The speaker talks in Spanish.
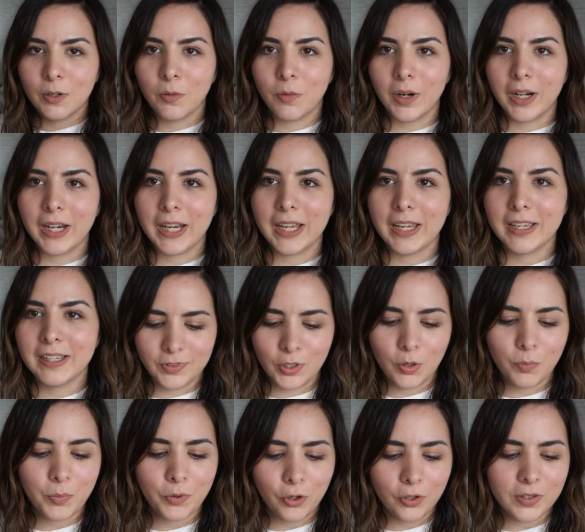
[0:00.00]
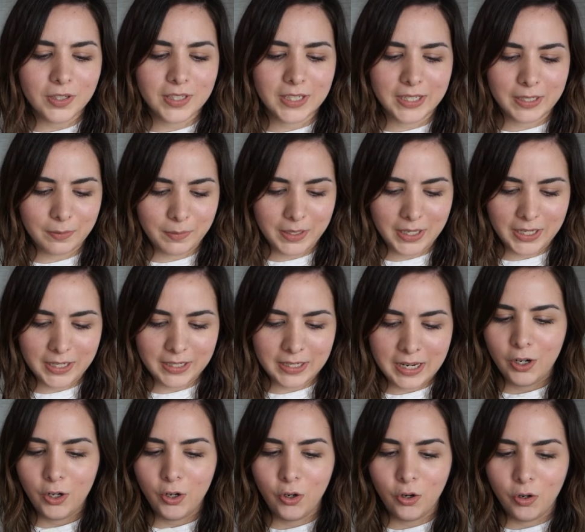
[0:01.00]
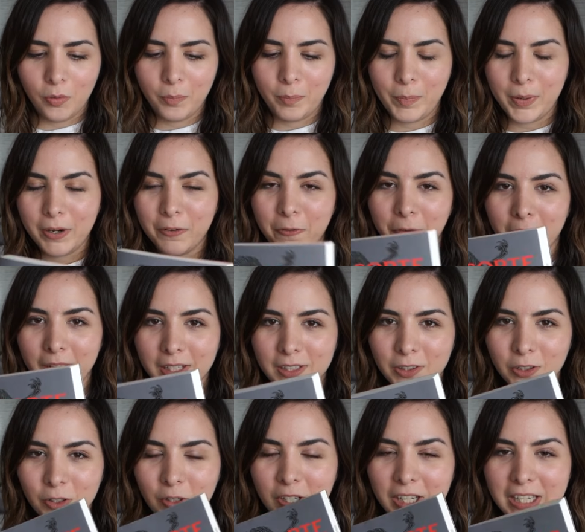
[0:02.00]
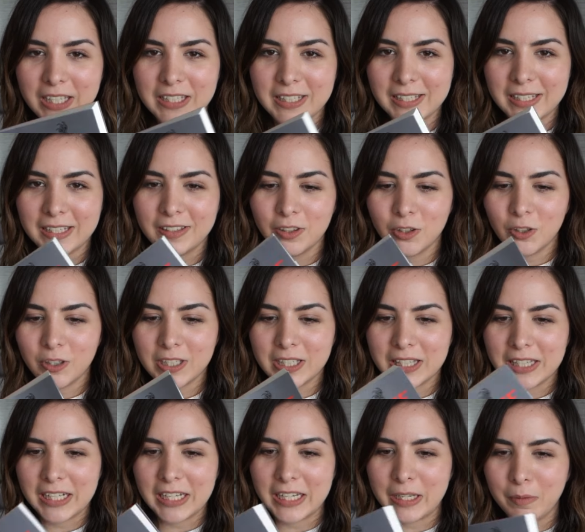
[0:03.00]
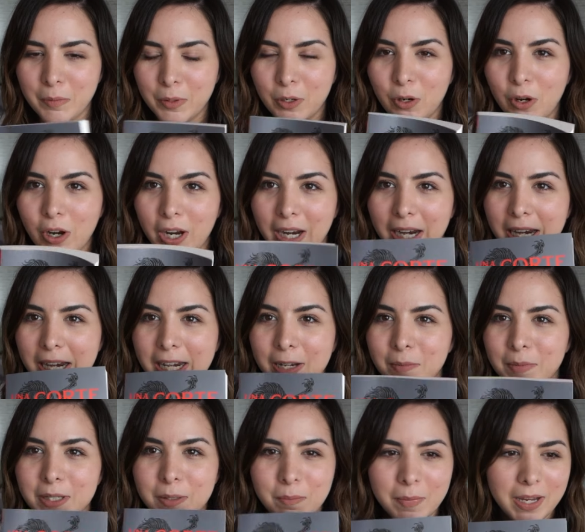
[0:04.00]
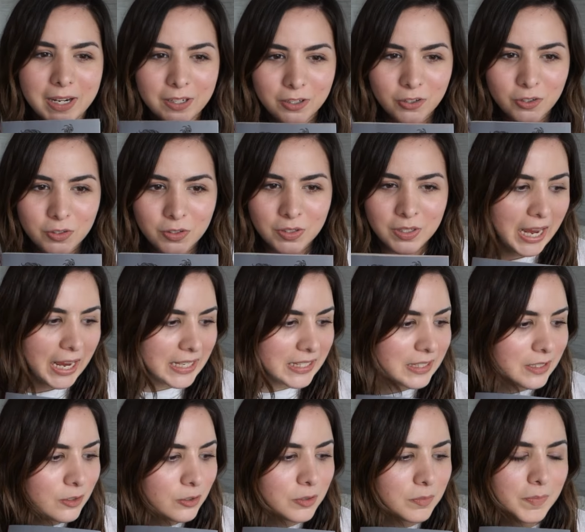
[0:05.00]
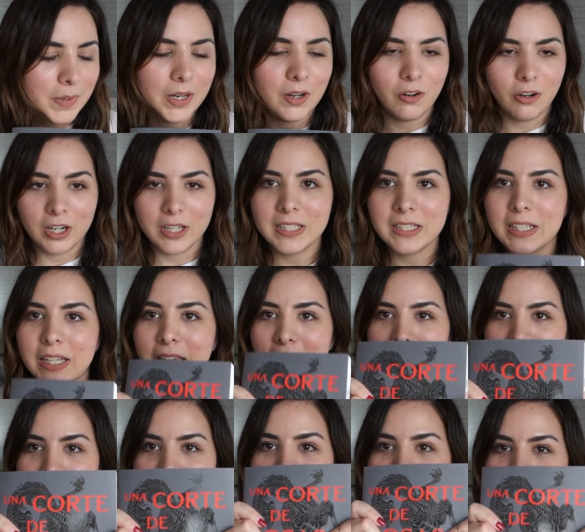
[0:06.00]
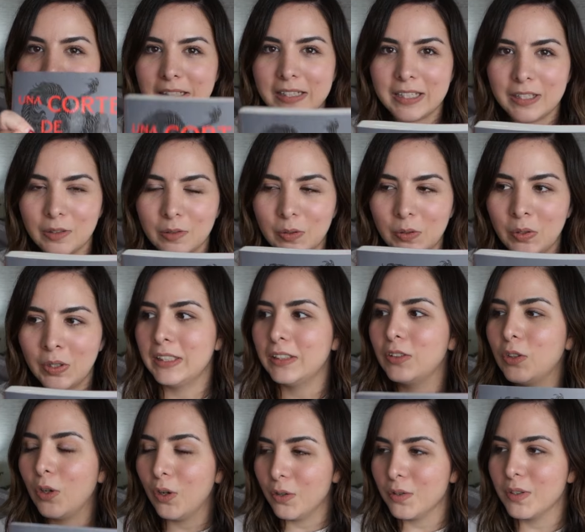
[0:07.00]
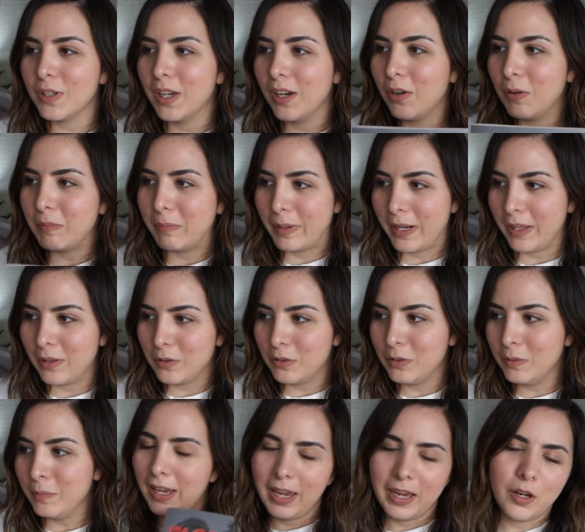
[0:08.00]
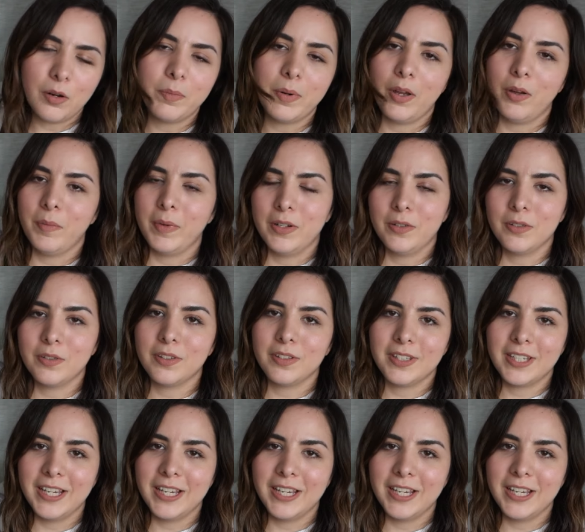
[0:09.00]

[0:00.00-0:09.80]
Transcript: Huele, no puedo describir lo perfecto que siento este libro en mis manos. Es de los mejores que he sentido de todos los que he comprado. He comprado menos.